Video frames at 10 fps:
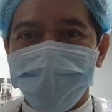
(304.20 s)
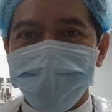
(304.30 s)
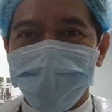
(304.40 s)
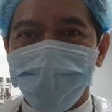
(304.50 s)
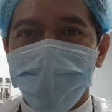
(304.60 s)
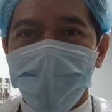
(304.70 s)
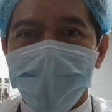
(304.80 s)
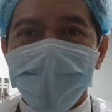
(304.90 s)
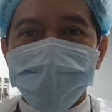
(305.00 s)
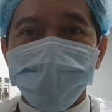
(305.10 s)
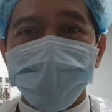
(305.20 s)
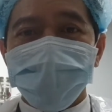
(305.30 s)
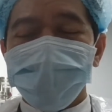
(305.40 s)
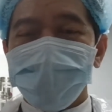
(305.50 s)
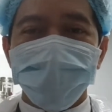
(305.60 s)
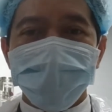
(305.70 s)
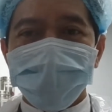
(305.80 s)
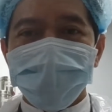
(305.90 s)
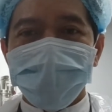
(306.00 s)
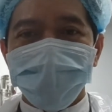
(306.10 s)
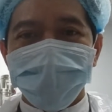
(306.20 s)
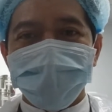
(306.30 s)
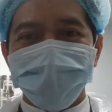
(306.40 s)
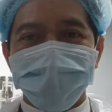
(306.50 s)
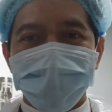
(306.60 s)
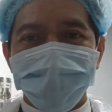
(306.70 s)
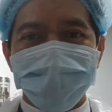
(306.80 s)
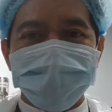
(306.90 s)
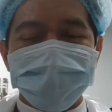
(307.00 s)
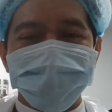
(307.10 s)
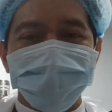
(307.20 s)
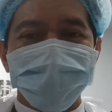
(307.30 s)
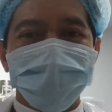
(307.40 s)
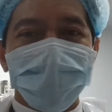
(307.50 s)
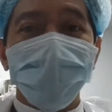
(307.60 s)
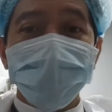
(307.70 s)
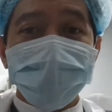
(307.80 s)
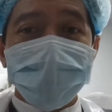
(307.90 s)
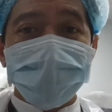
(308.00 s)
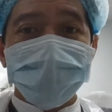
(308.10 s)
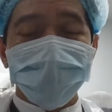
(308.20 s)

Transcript: shop dito So, yung ginagawa, ang gagawin, una kong gagawin is yung mga order,